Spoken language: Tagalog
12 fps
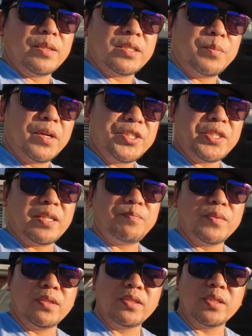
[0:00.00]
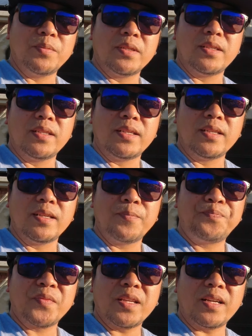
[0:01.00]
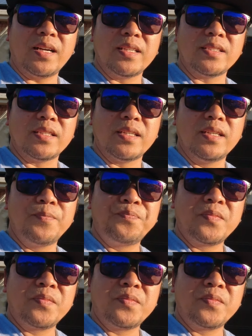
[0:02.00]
sa mga shop no sa mga kasa